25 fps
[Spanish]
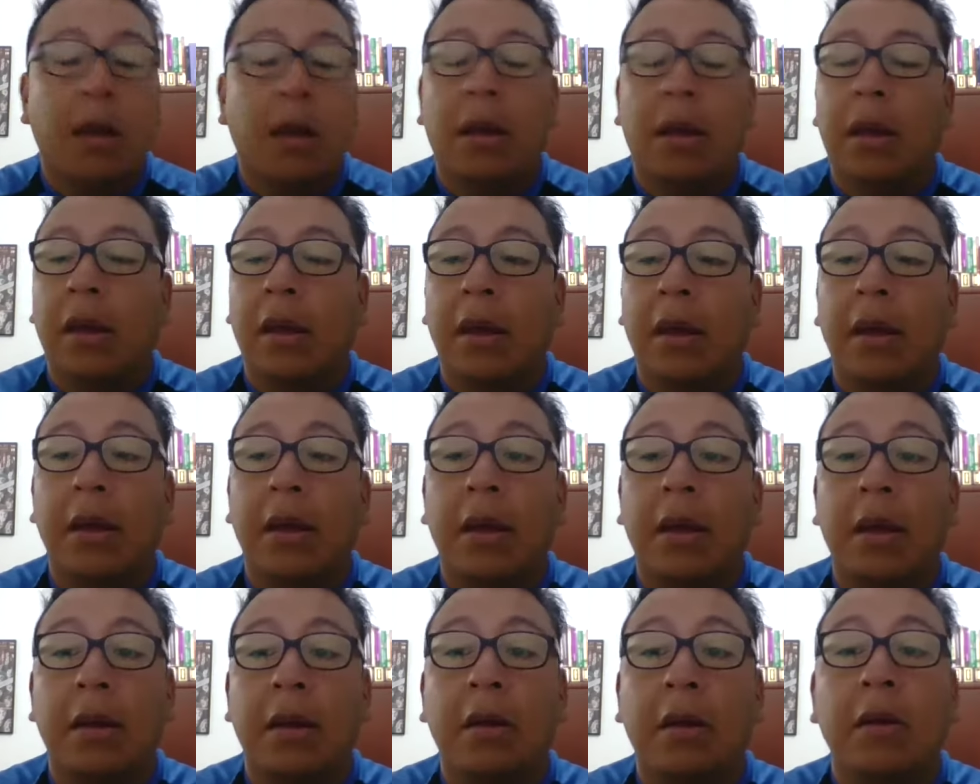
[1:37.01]

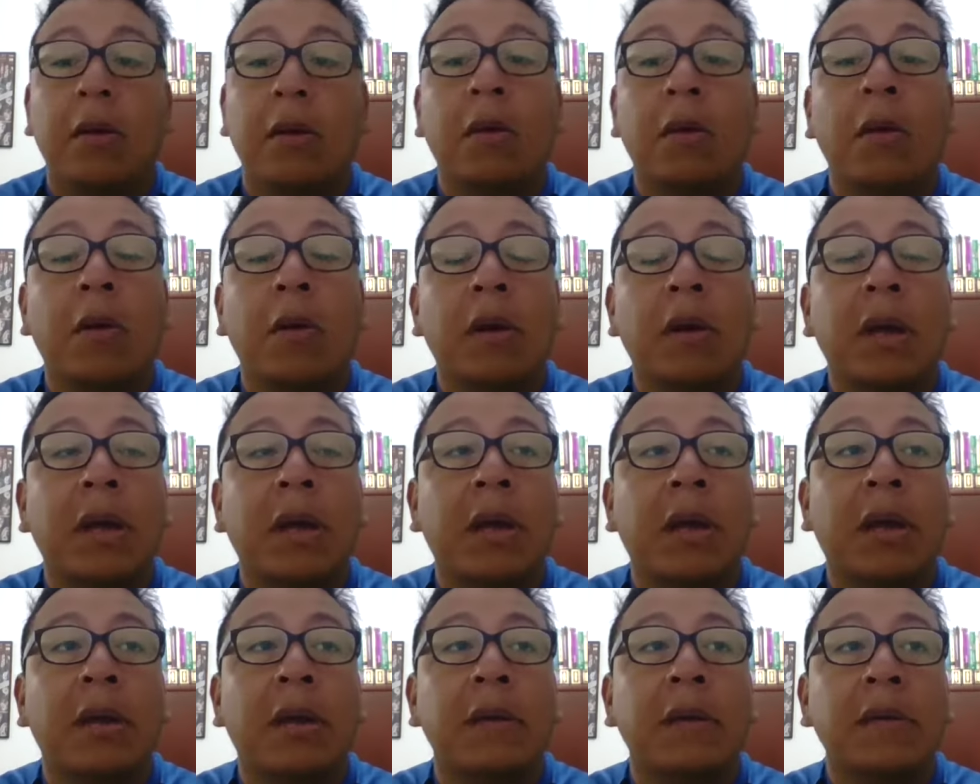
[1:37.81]
eh, lo
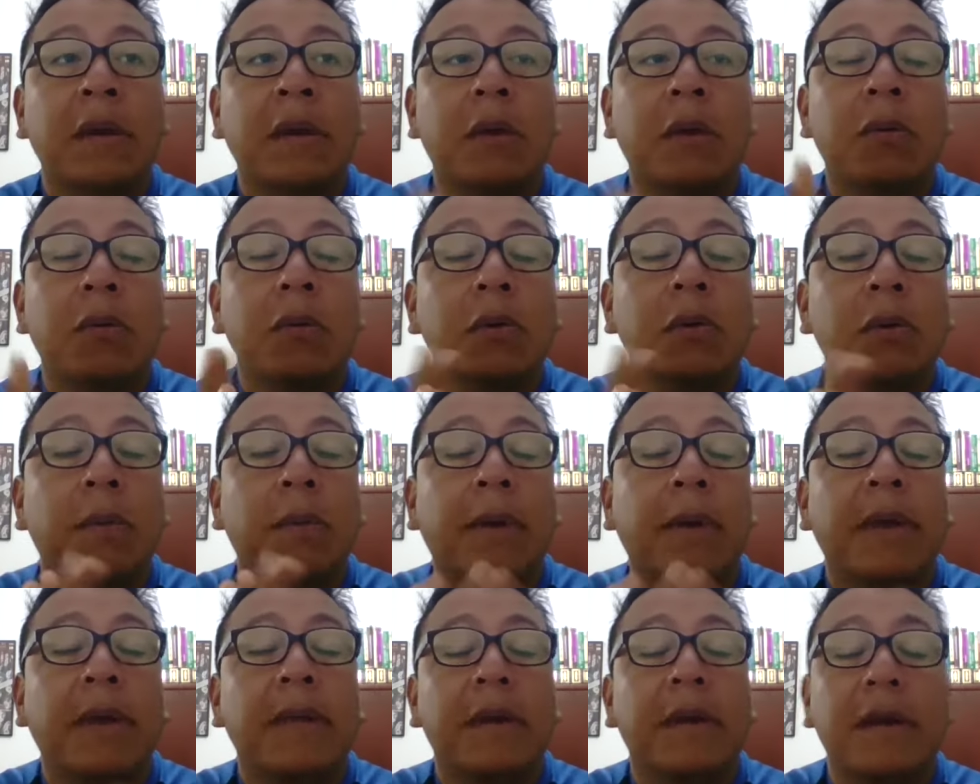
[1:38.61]
que este curso
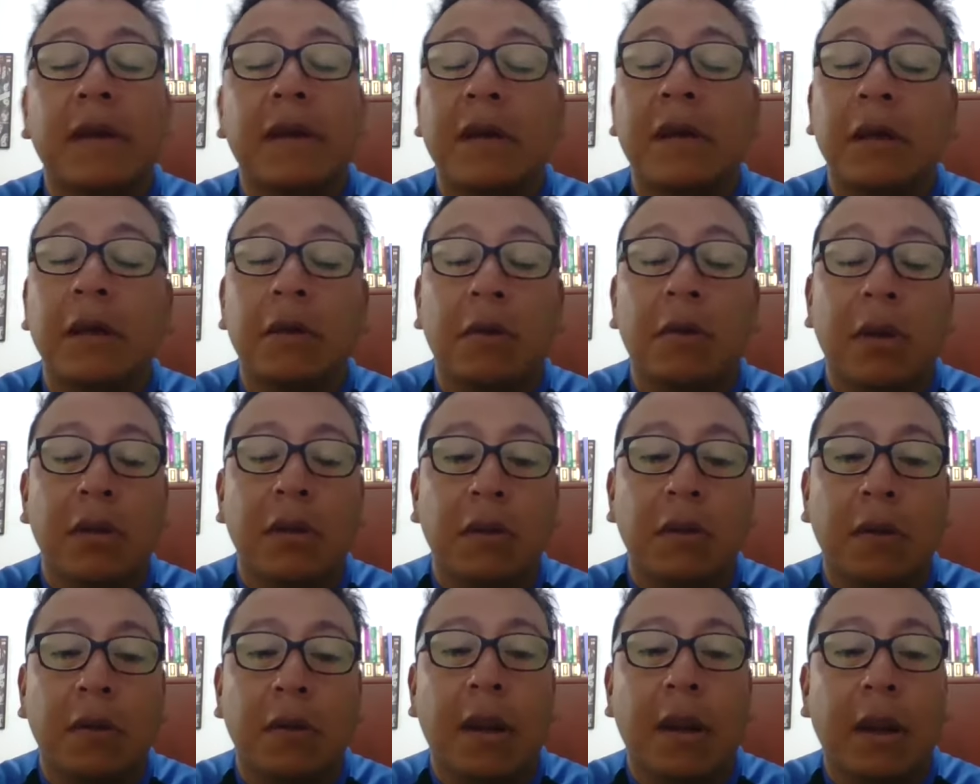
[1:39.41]
va dirigido a
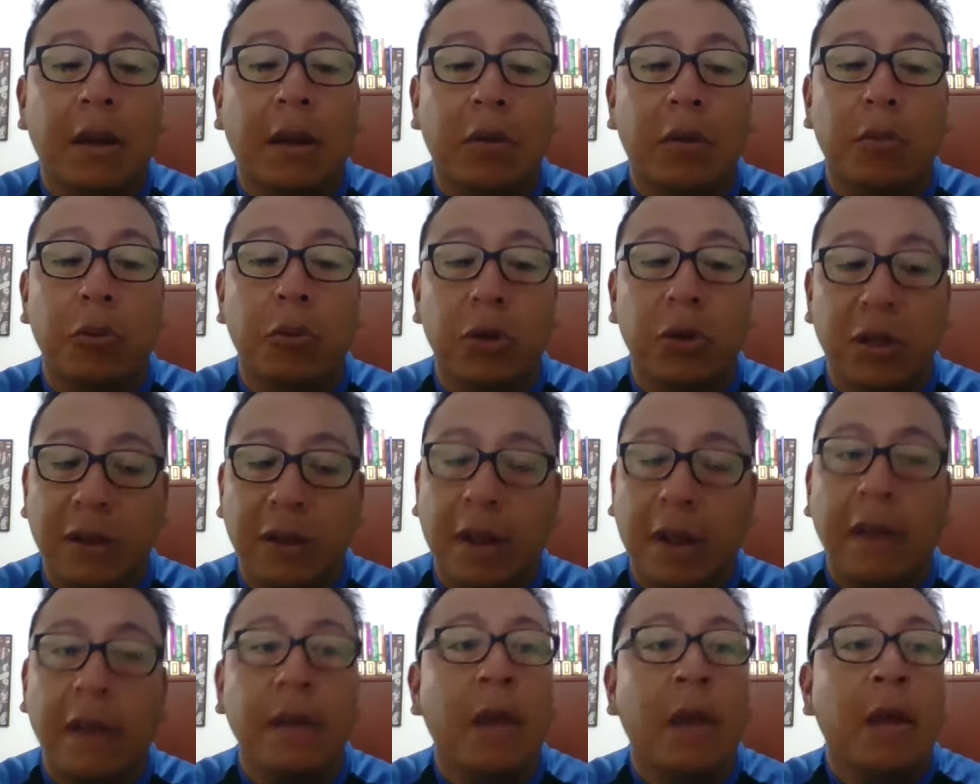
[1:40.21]
toda la
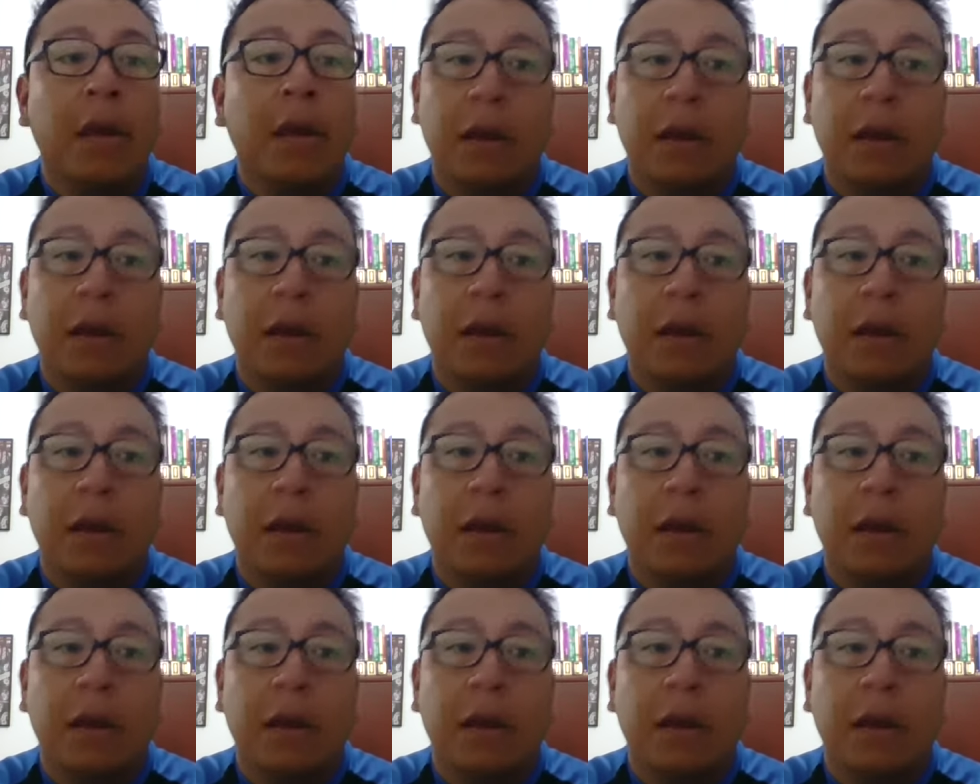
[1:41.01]
comunidad,